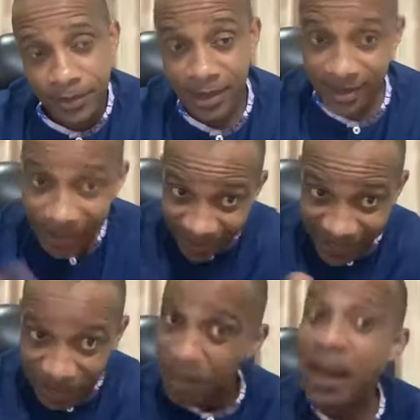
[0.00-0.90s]

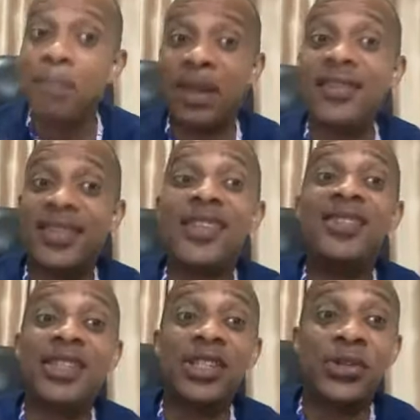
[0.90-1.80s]
Sentir même la
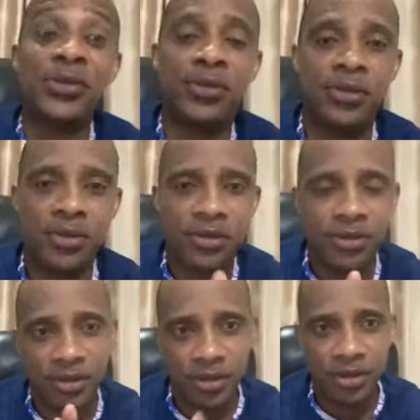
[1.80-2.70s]
présence de Dieu.
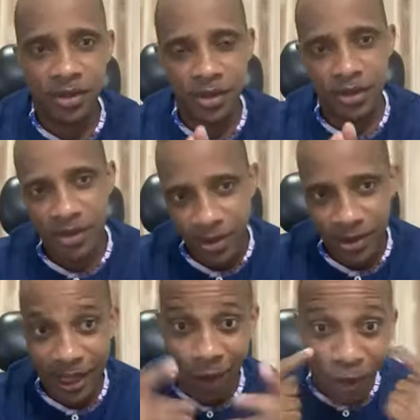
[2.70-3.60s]

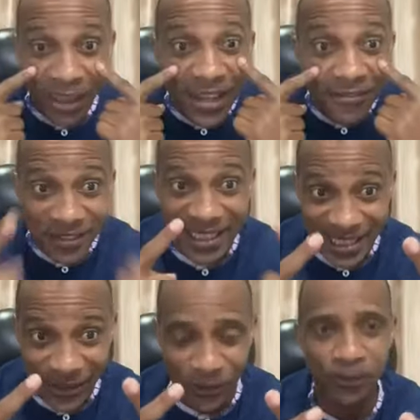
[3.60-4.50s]
Avoir des
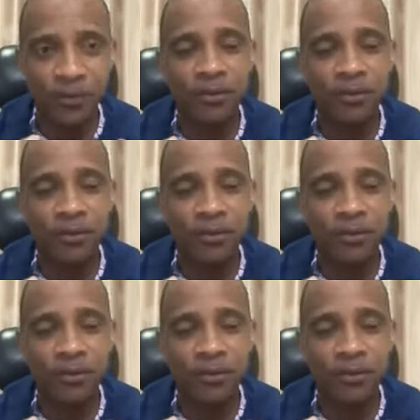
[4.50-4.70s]
visions.